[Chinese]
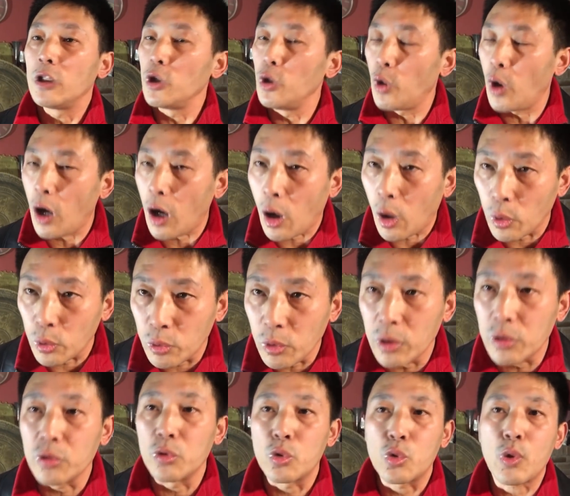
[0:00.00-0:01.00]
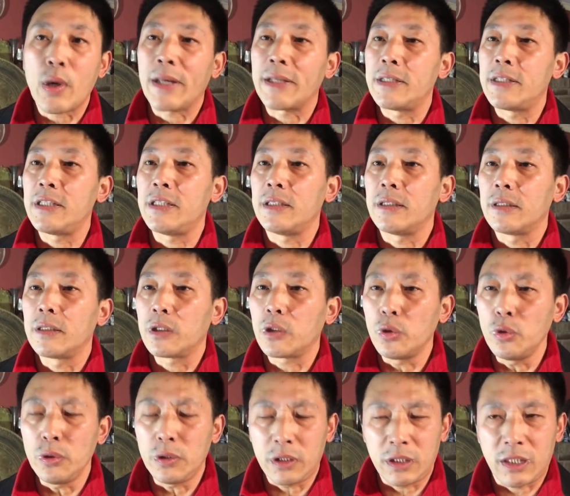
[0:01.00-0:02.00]
有好多种传记
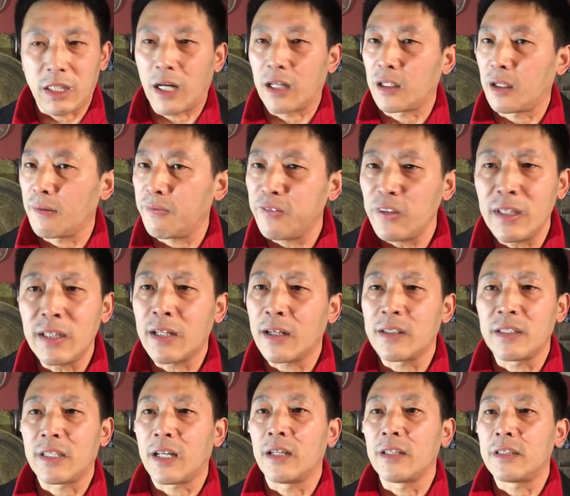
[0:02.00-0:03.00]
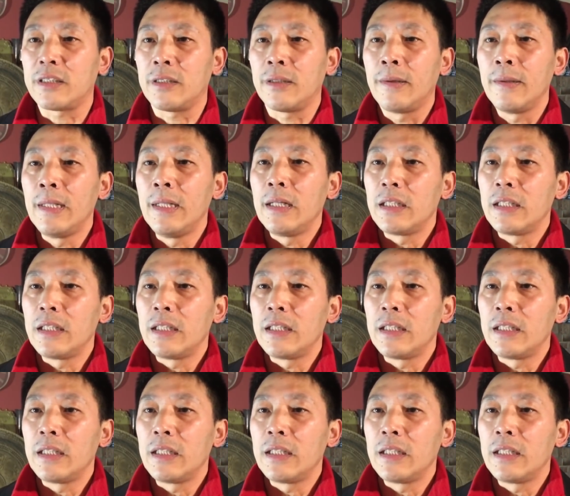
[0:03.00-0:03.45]
都讲得非常详细，